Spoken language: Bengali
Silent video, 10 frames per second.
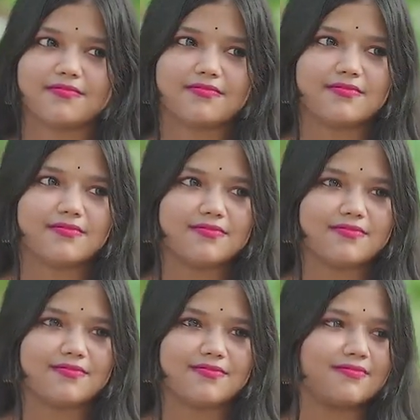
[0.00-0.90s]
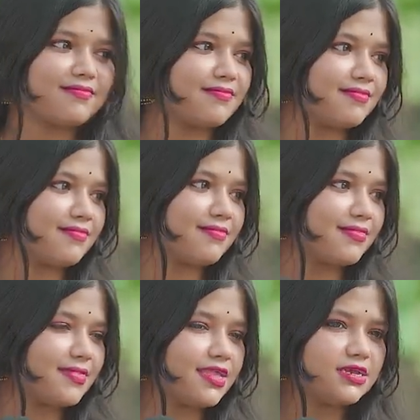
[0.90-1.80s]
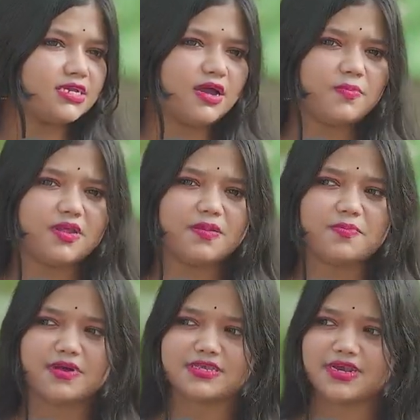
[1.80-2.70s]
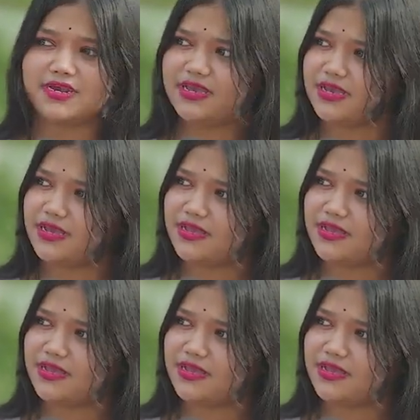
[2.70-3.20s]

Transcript: সাপের পা কয়টি সাপের চারটি